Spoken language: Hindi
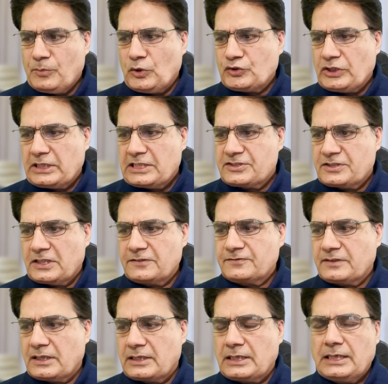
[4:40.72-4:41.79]
बहुत ज़्यादा
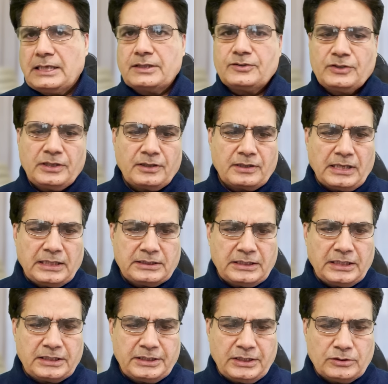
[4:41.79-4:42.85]
सर्व कर रहा है दिन
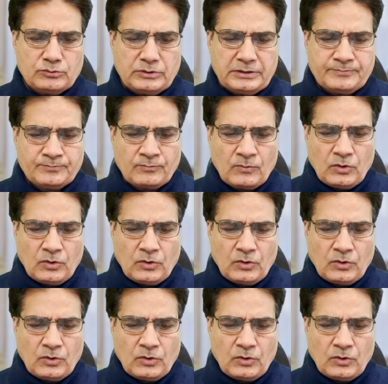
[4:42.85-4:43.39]
रात एक किए हुए